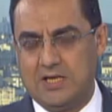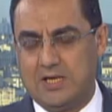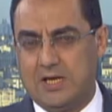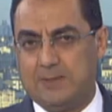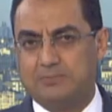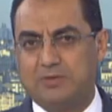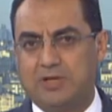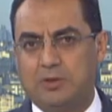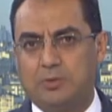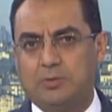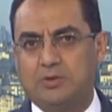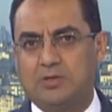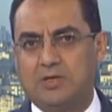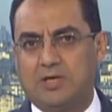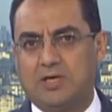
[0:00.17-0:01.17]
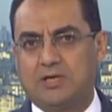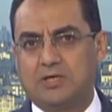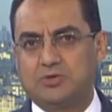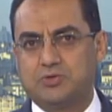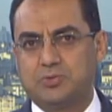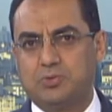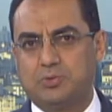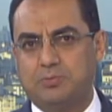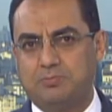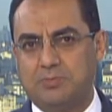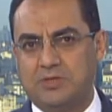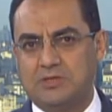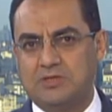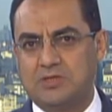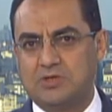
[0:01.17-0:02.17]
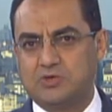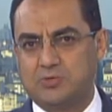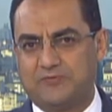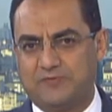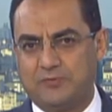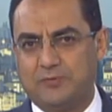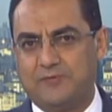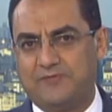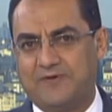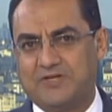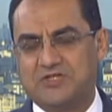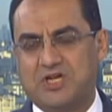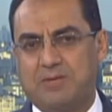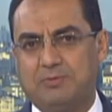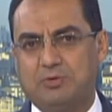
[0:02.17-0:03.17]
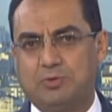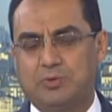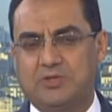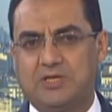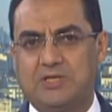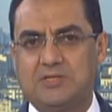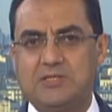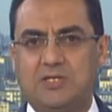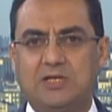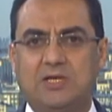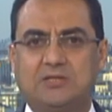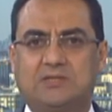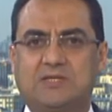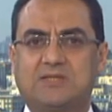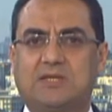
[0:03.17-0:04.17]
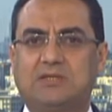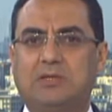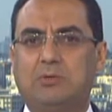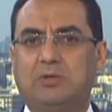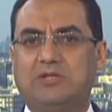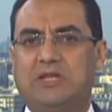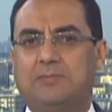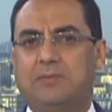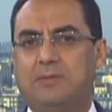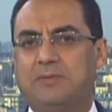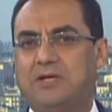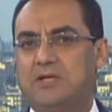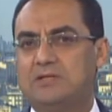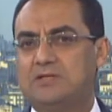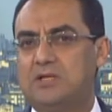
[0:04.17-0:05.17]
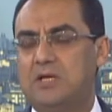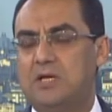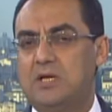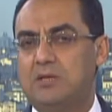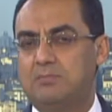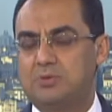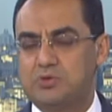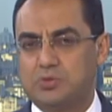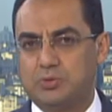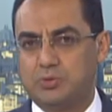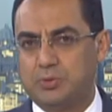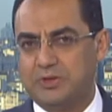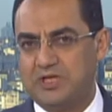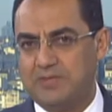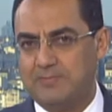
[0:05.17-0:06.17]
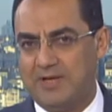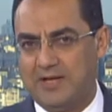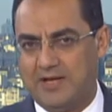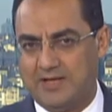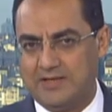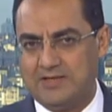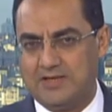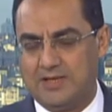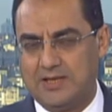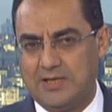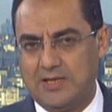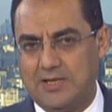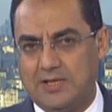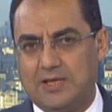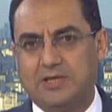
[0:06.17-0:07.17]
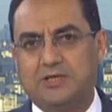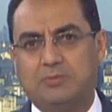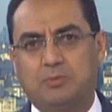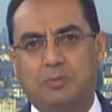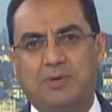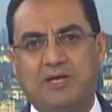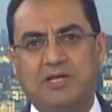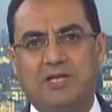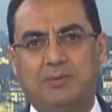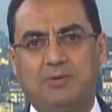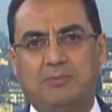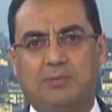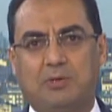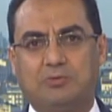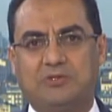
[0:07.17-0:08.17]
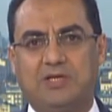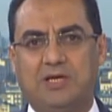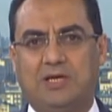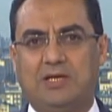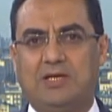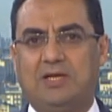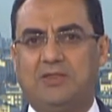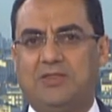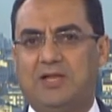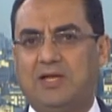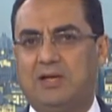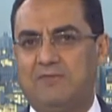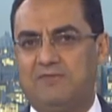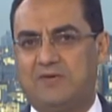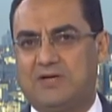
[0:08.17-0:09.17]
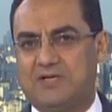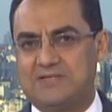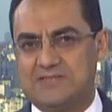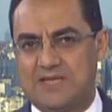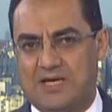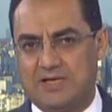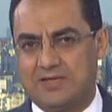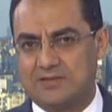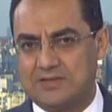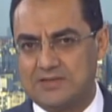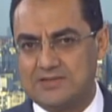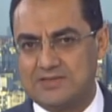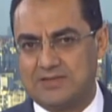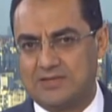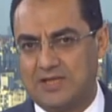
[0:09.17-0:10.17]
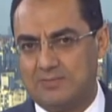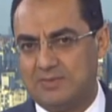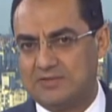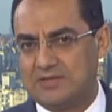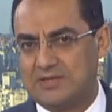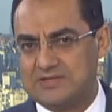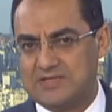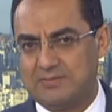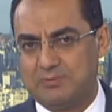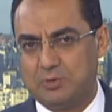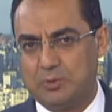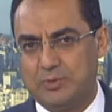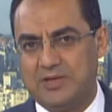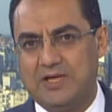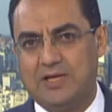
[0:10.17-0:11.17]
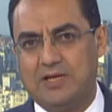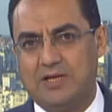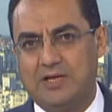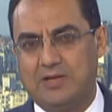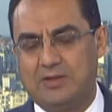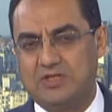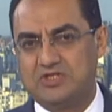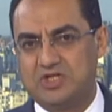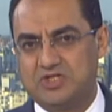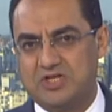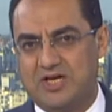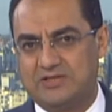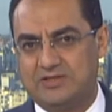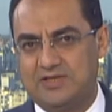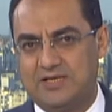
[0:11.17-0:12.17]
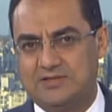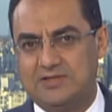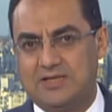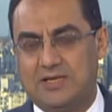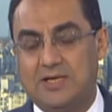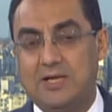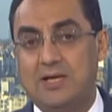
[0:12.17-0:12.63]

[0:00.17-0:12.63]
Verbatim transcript: أبطال خرجوا من صفوف الشعب التركي ليتصدوا للدبابات بصدورهم العارية غير مبالين بالموت لذا فقد سحرت قصة البطل صبري أونال ذي الشجاعة النادرة